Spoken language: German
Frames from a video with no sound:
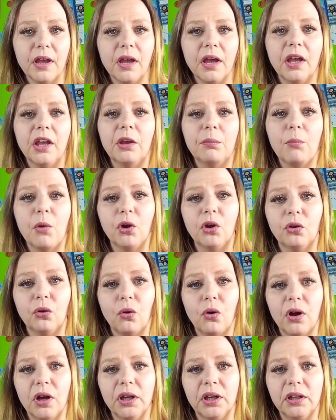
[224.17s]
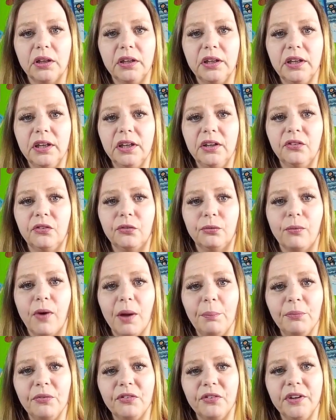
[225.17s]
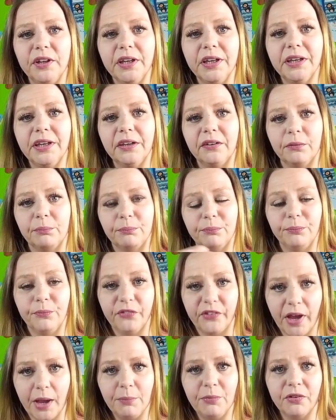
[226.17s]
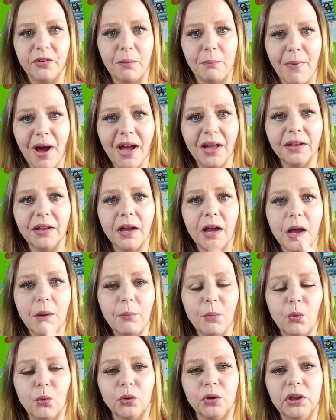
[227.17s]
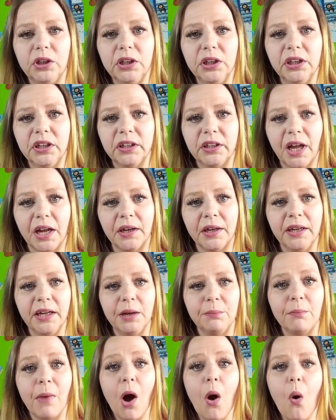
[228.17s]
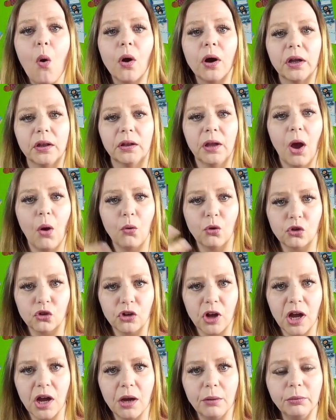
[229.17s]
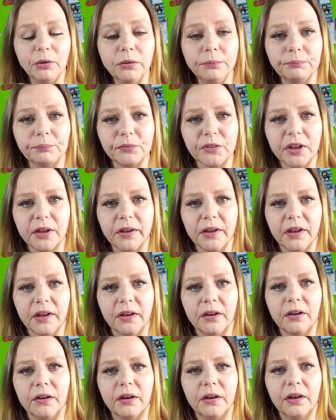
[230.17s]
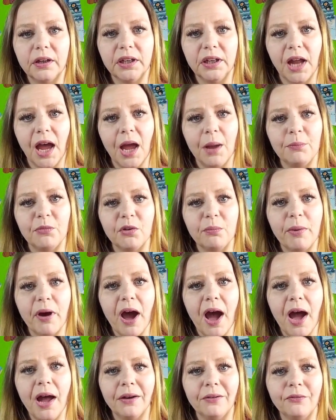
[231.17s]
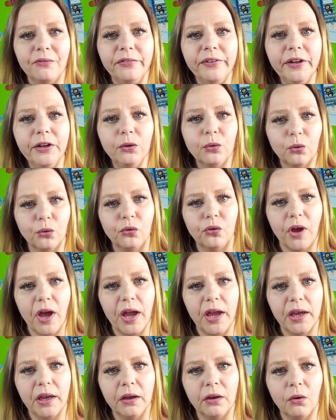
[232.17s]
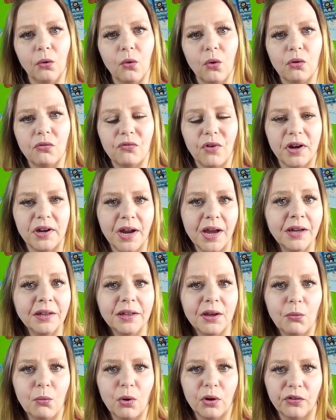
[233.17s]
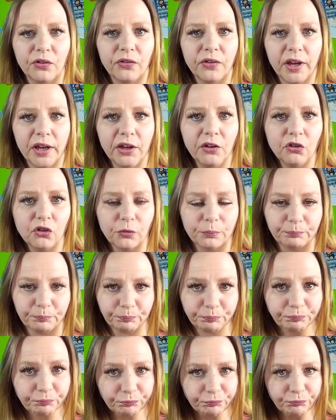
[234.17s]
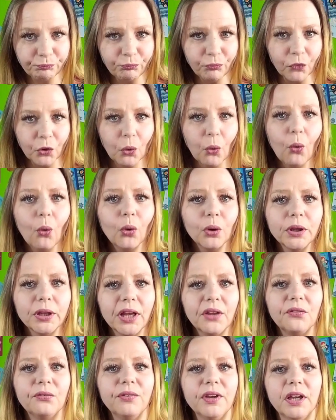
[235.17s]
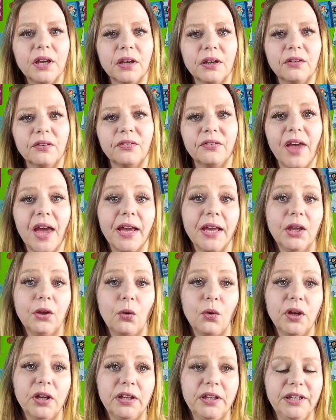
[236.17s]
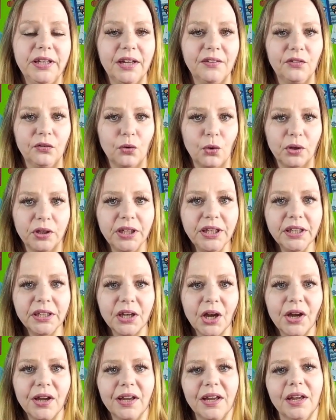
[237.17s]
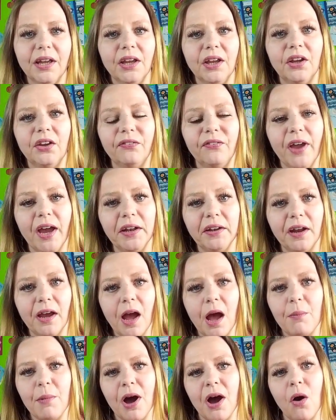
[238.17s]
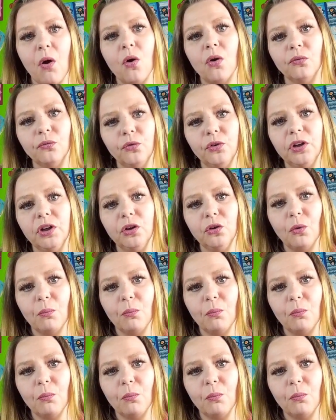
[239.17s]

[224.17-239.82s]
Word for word: ich möchte euch die Swaps, die ich selbst gemacht habe und die ich dann eben auch getauscht habe, äh, in einem separaten Video zeigen, irgendwann nach der One Stage. Und deswegen zeige ich euch die jetzt noch nicht. Ich werde aber auch ein Video